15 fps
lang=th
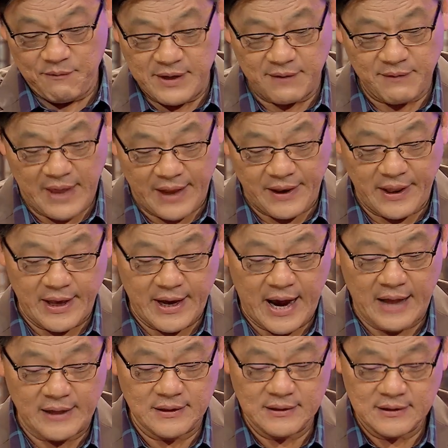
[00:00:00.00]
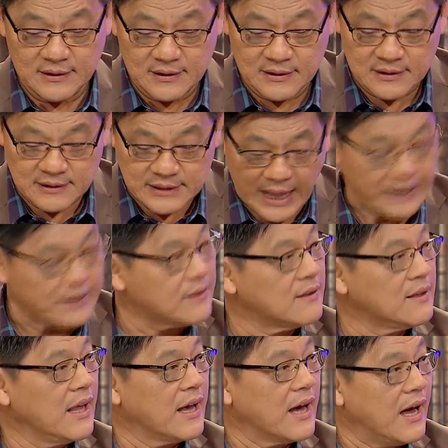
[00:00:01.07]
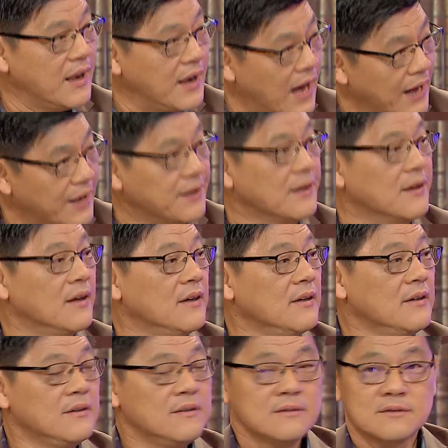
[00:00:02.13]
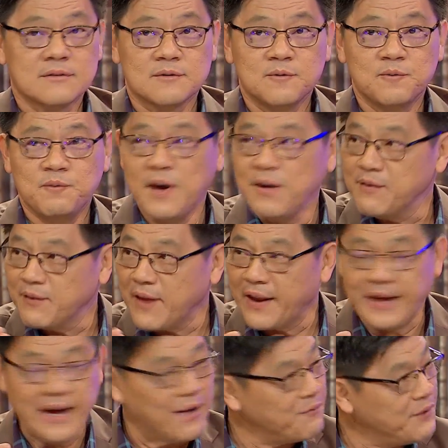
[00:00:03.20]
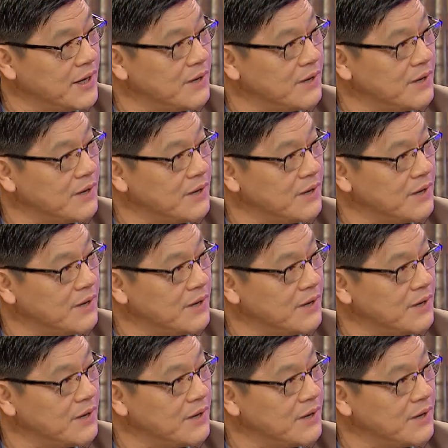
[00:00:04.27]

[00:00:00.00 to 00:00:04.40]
มีอำนาจในการตัดในการหั่นใช่ไม่มีอำนาจในการ